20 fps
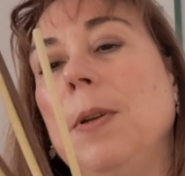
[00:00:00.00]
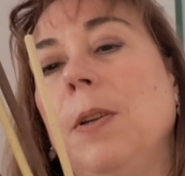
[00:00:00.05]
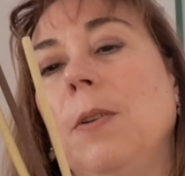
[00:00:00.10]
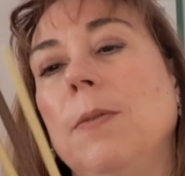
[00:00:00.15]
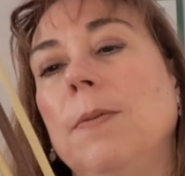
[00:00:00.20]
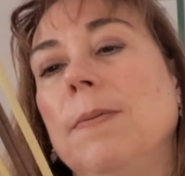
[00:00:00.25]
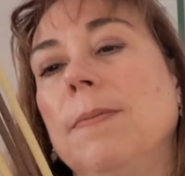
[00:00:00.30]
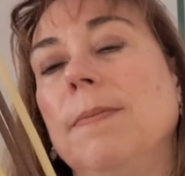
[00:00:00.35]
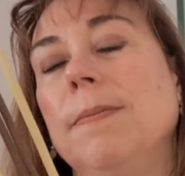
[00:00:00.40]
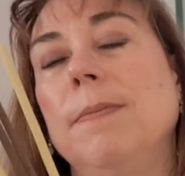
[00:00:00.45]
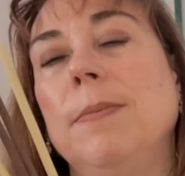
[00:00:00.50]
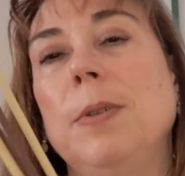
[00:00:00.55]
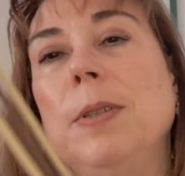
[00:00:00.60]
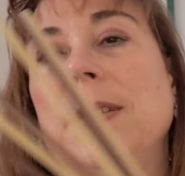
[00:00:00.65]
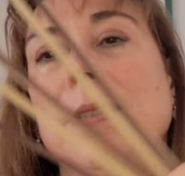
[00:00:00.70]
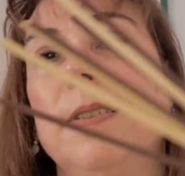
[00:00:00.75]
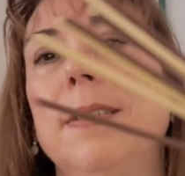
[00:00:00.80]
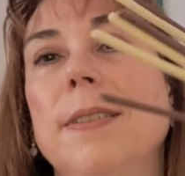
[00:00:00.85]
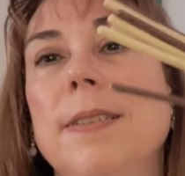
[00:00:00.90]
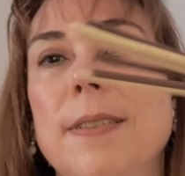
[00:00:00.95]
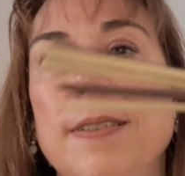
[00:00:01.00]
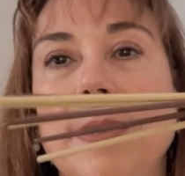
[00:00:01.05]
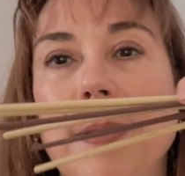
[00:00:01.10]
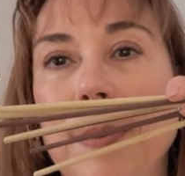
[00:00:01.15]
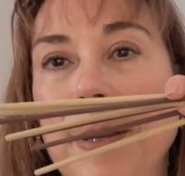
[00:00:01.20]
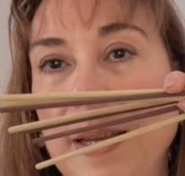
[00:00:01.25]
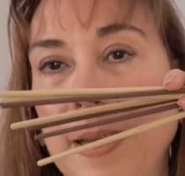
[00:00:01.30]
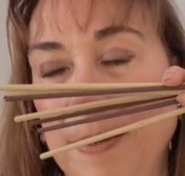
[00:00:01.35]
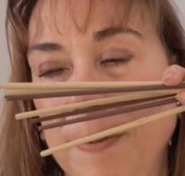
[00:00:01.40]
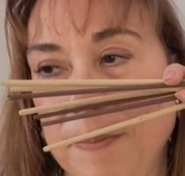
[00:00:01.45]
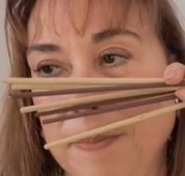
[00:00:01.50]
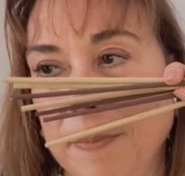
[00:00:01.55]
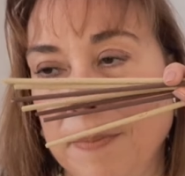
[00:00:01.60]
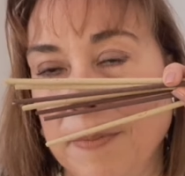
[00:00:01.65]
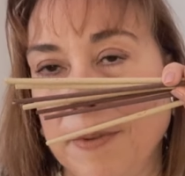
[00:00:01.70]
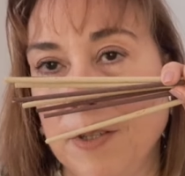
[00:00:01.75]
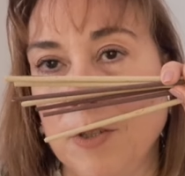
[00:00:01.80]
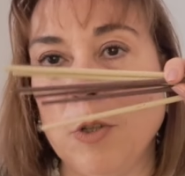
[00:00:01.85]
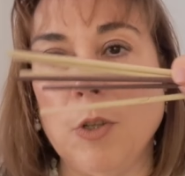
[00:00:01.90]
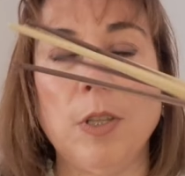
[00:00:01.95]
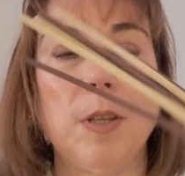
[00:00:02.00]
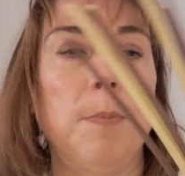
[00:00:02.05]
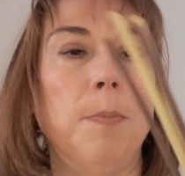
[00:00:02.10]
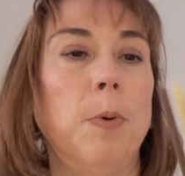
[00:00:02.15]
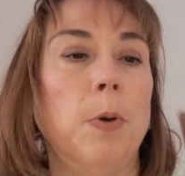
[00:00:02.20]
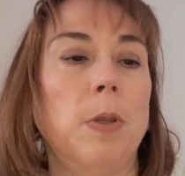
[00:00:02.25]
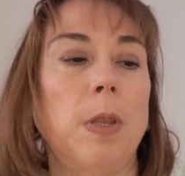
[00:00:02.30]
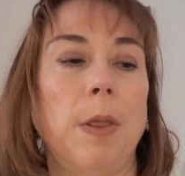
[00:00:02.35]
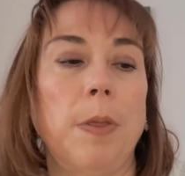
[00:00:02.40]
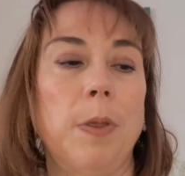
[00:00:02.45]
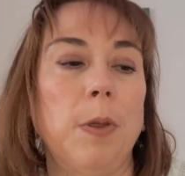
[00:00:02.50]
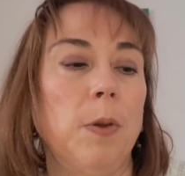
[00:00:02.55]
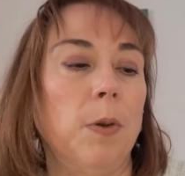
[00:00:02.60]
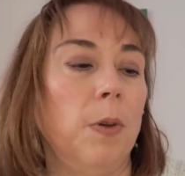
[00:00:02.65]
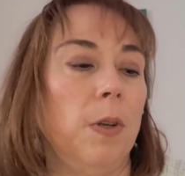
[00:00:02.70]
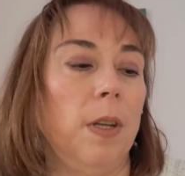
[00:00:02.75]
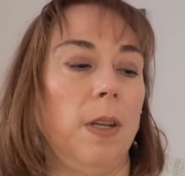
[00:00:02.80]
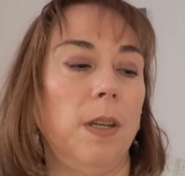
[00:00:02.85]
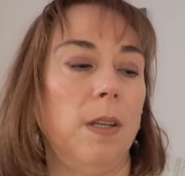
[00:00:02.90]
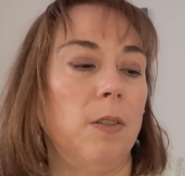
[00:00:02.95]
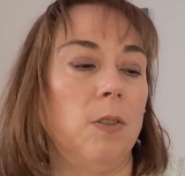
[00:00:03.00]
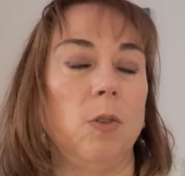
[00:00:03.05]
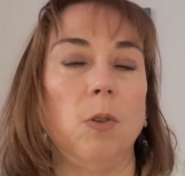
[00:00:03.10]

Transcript: bueno, pues se ve que son de importación y